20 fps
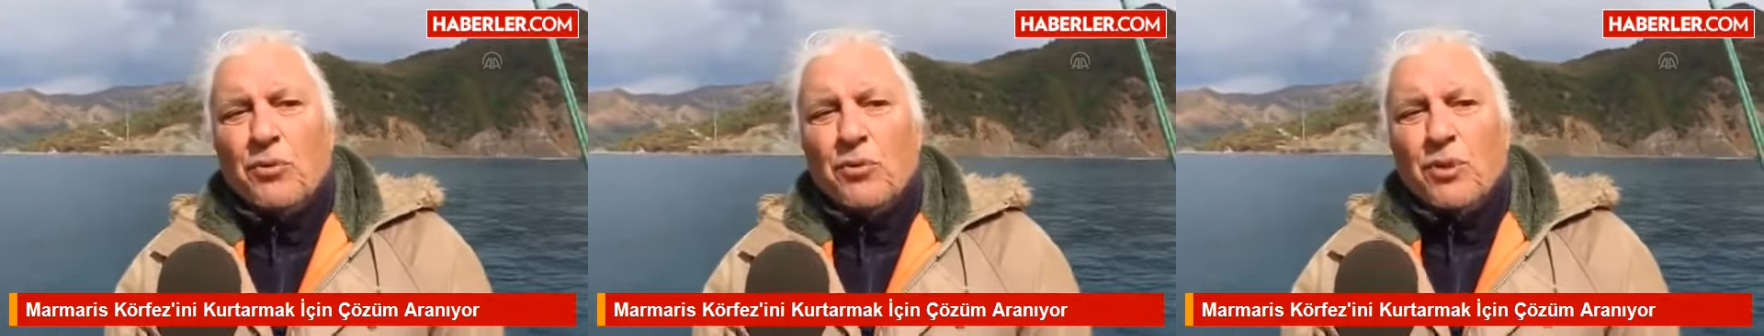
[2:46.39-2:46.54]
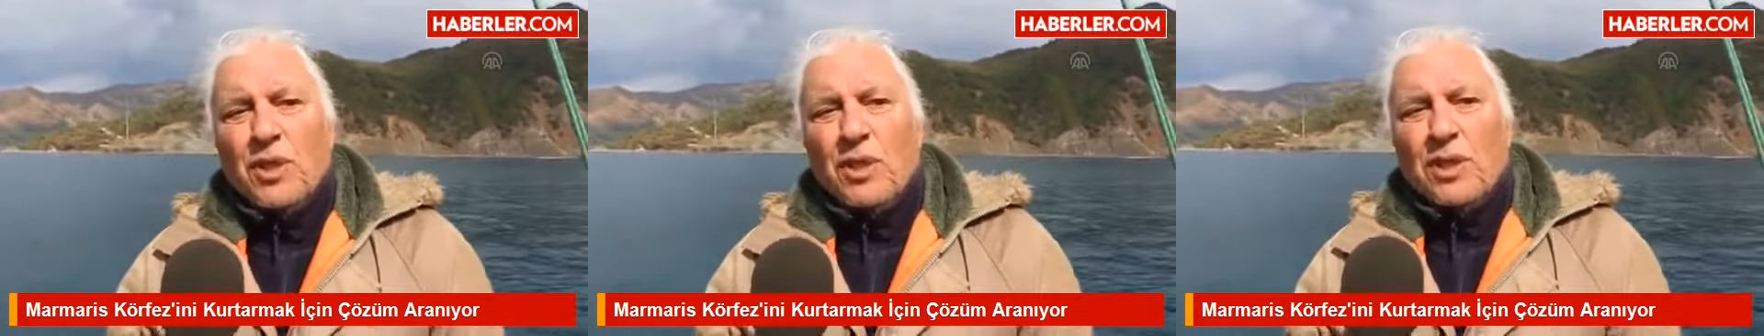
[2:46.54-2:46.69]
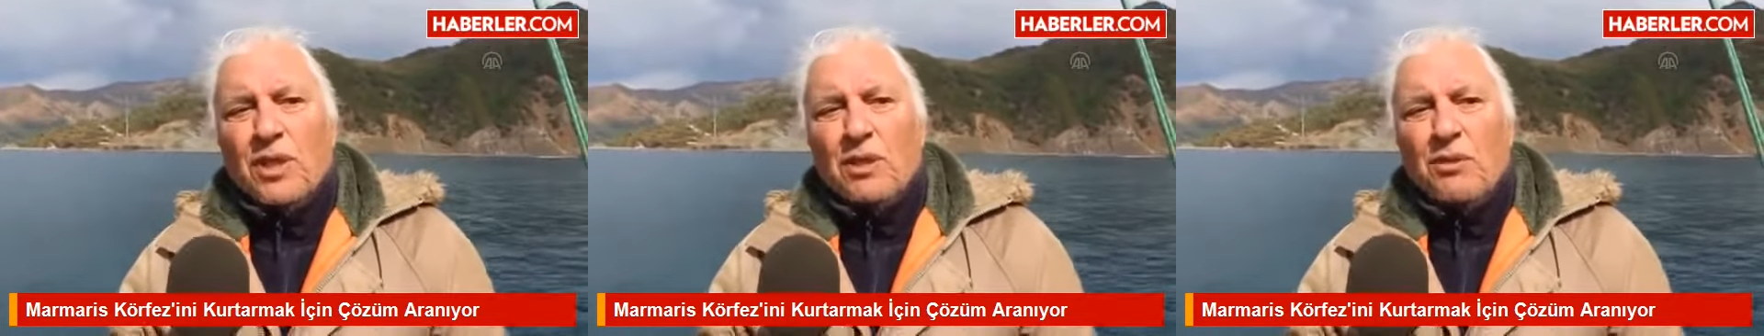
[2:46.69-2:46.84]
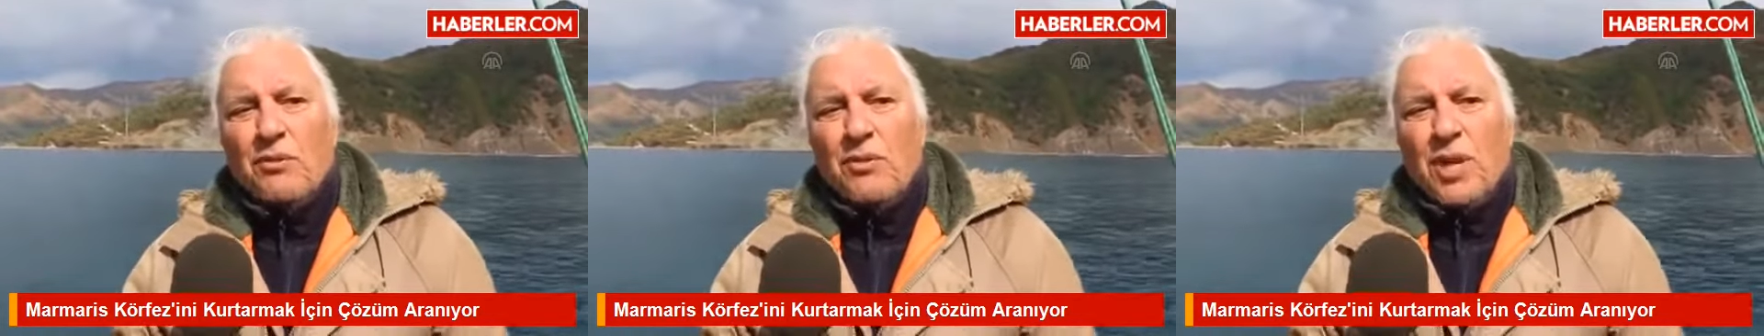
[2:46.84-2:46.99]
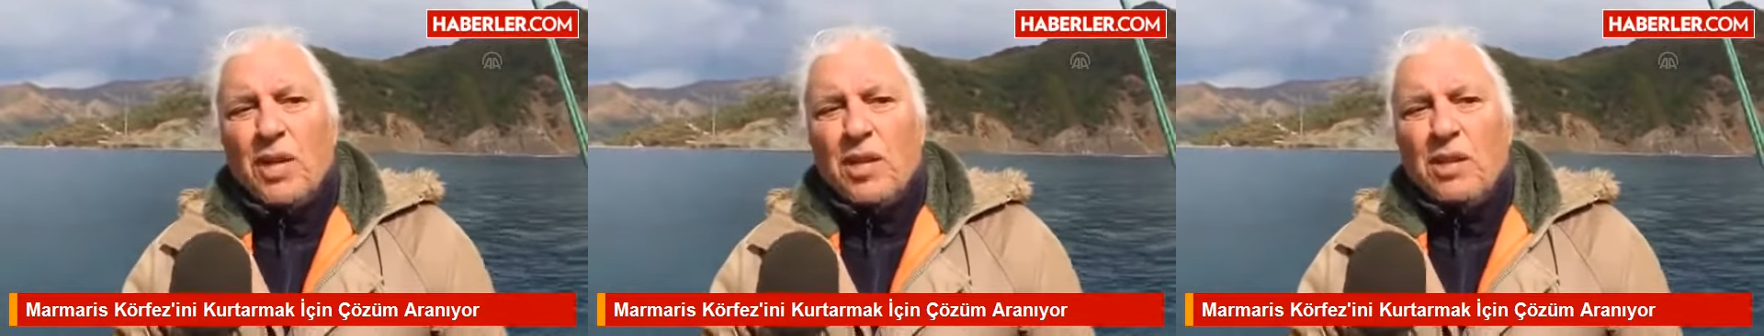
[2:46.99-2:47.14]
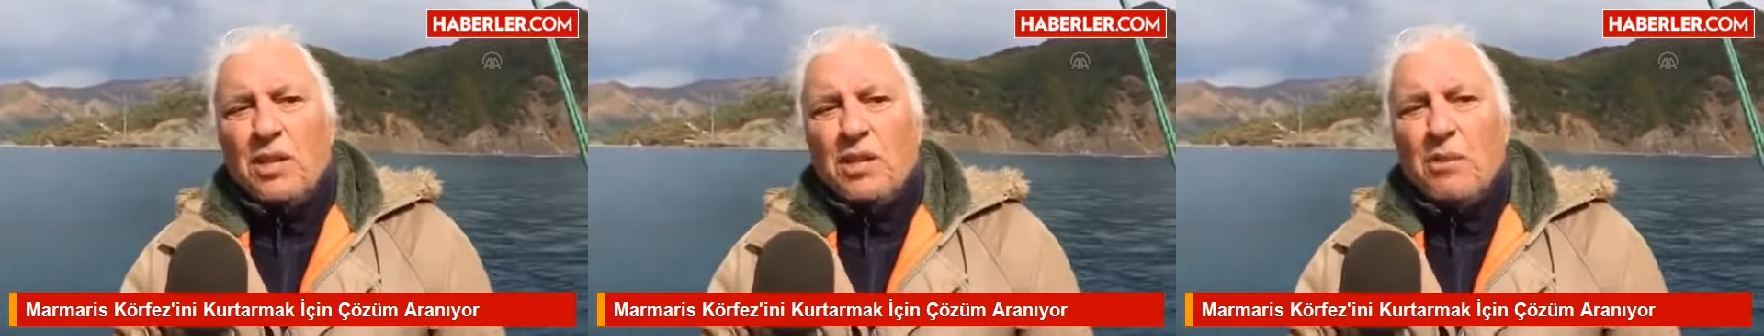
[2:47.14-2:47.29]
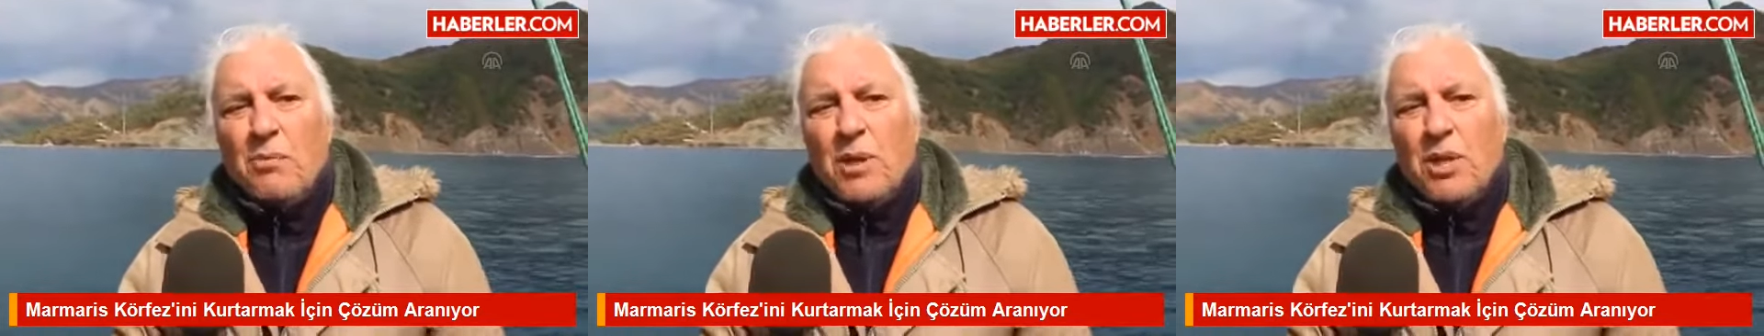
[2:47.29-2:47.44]
e, ve
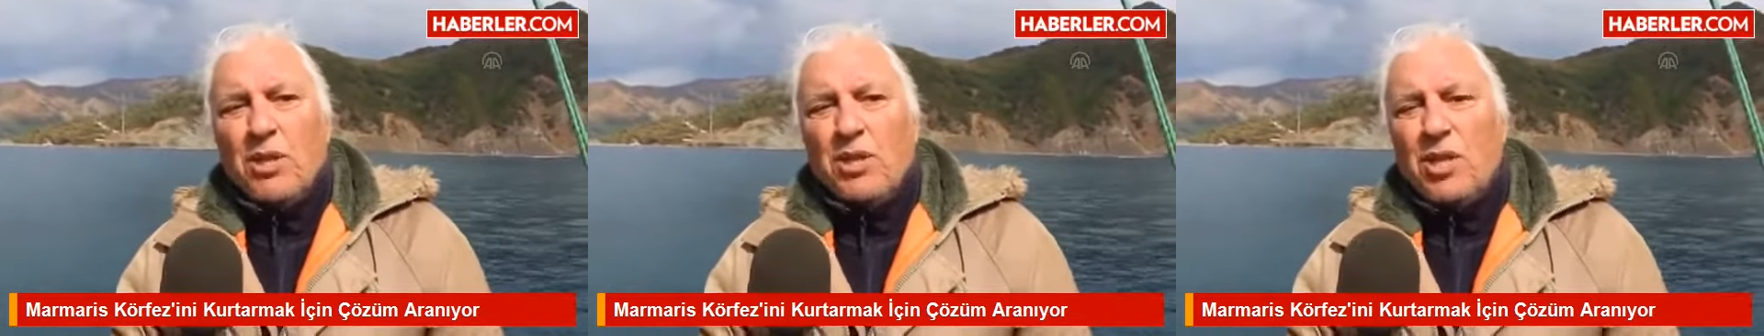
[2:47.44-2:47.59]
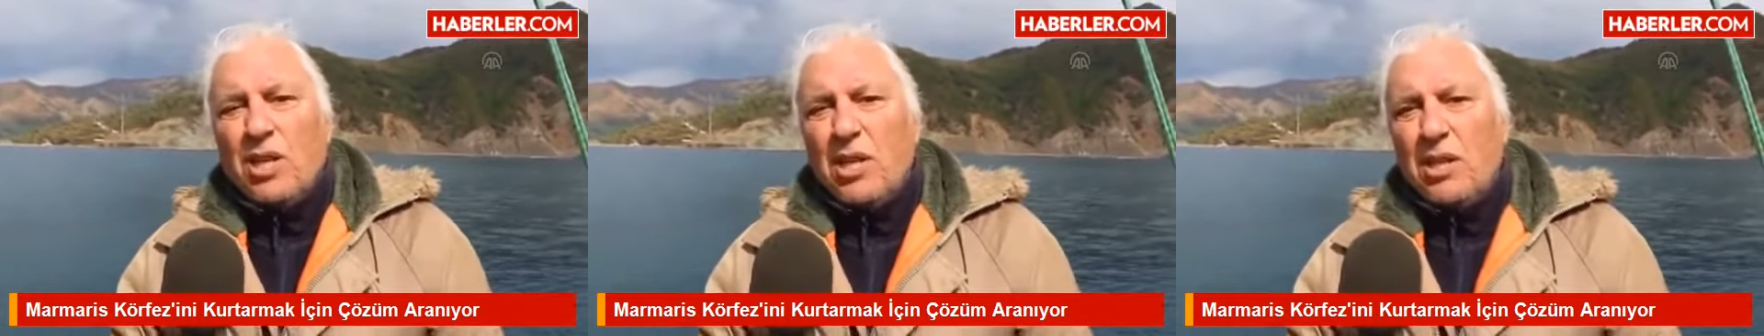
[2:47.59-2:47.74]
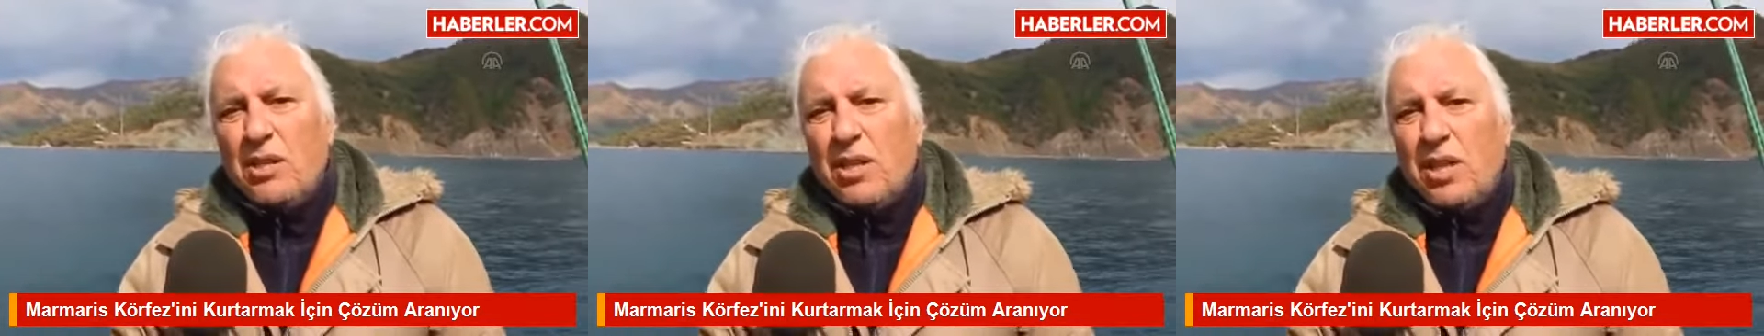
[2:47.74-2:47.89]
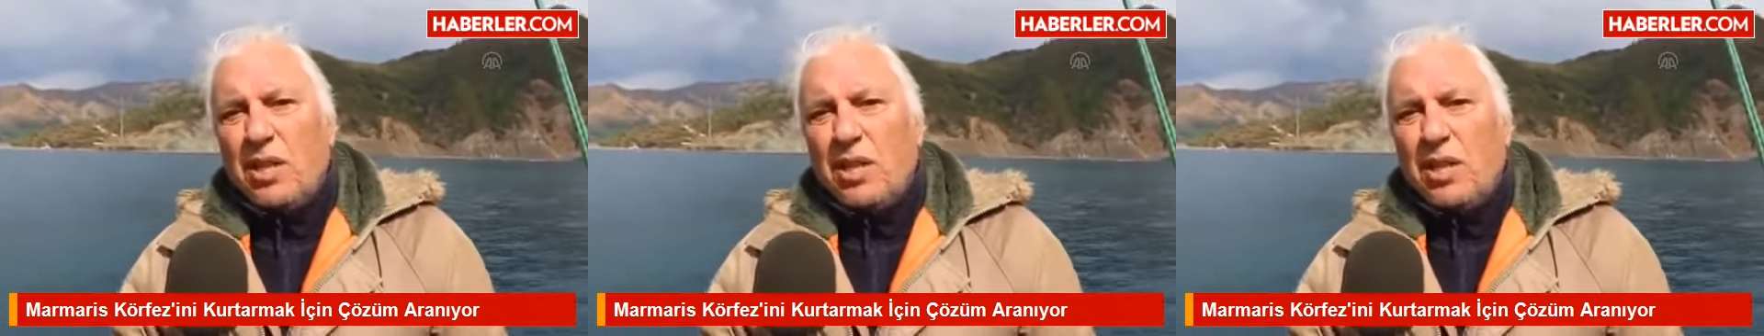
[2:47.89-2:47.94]
40 metre